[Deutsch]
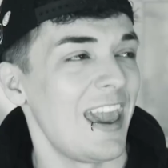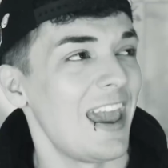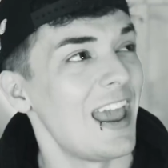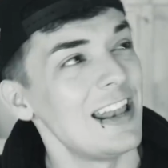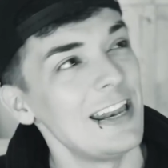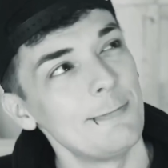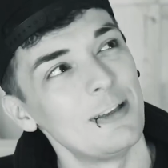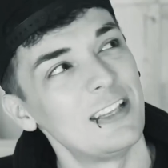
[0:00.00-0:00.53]

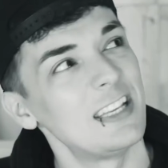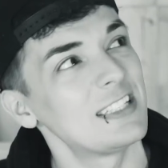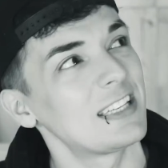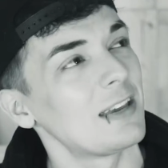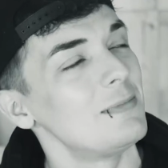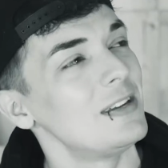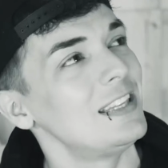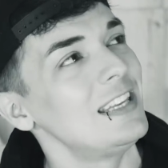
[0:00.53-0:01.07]
hä, Liebe
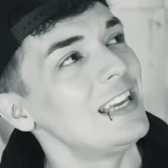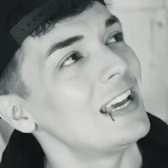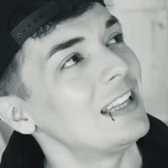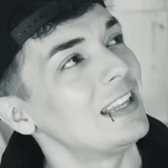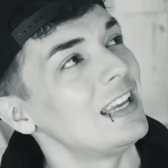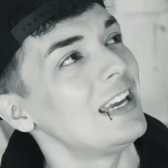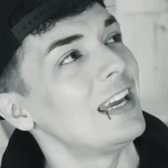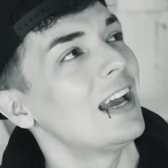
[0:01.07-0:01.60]

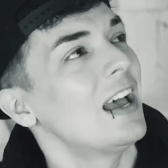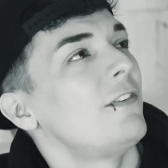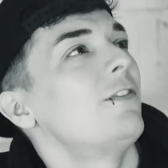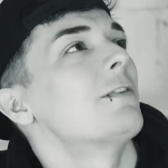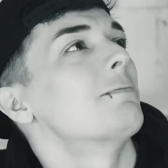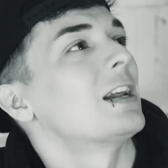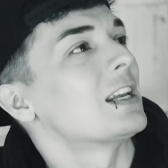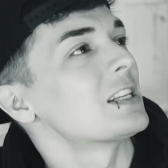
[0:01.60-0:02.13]
diskriminiert nie, wie
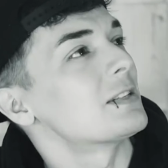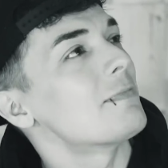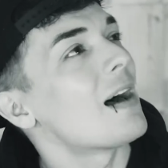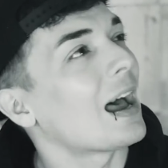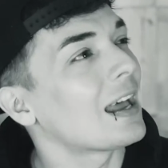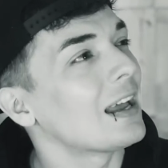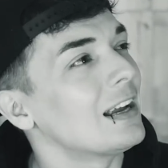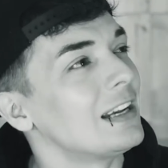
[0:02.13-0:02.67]
will man das
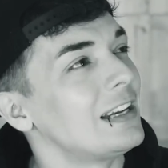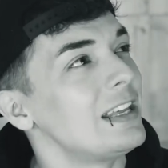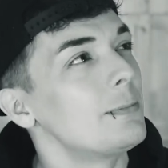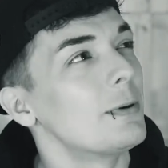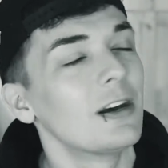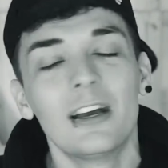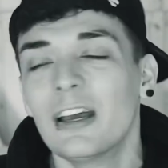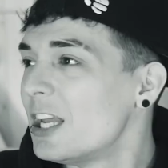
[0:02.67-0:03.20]
machen?
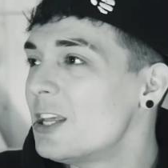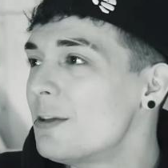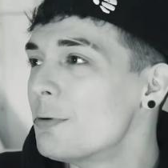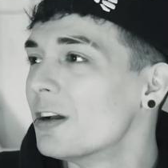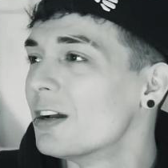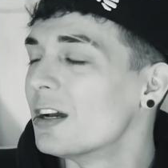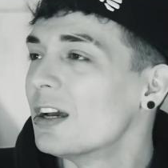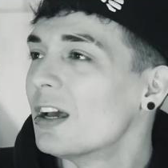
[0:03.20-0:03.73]
Liebe,
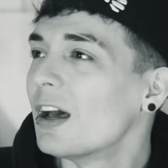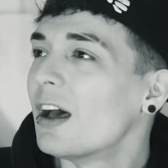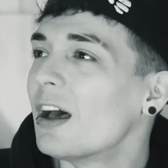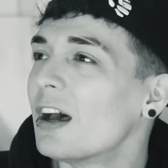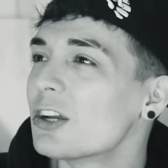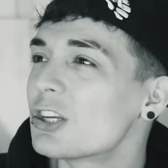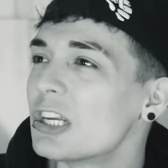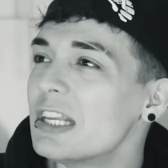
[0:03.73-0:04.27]
Liebe
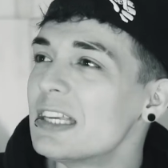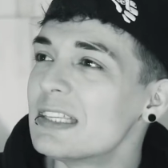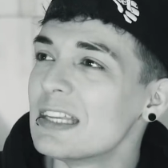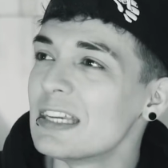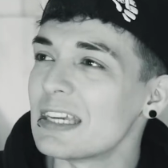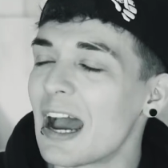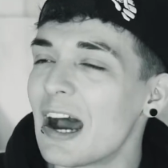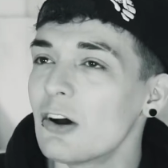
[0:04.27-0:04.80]
äh, schließt
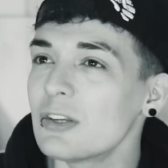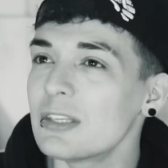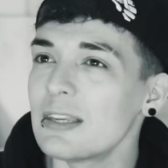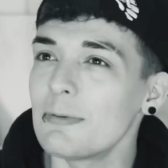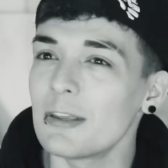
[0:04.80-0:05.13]
nicht aus,